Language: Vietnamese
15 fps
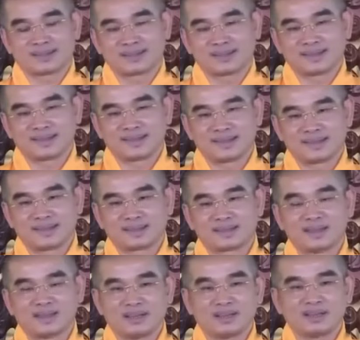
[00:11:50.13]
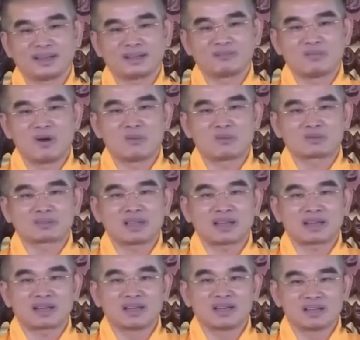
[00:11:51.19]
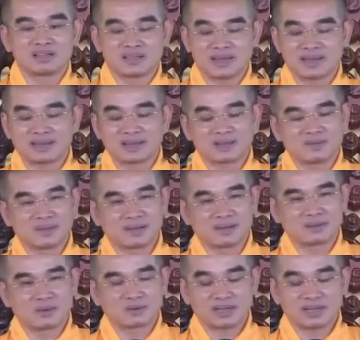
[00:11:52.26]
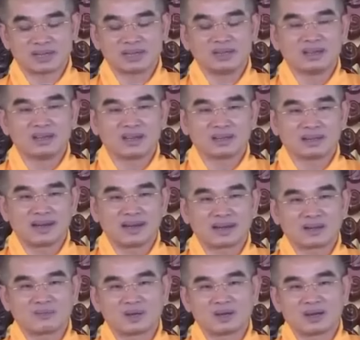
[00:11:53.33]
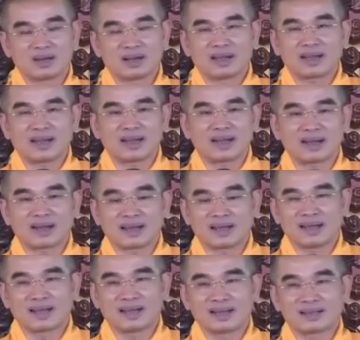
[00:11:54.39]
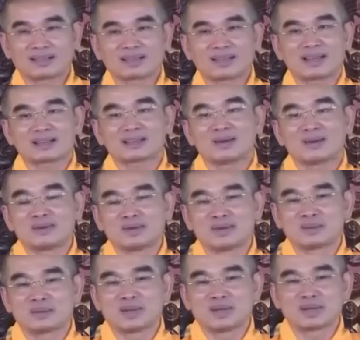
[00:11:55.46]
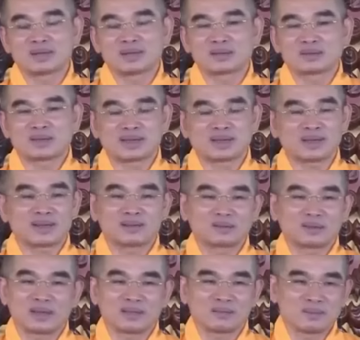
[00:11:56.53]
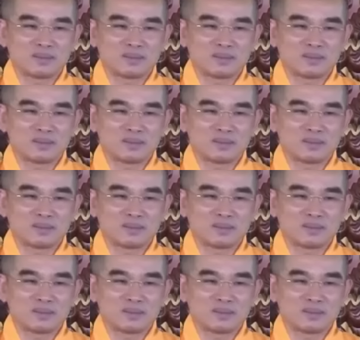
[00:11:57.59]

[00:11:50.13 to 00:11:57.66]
Có nghĩa là một tác ý sai của mình, một tác ý lệch lạc của mình là hằng hà sa số người biết, chứ không phải đợi ông thầy mình biết đâu.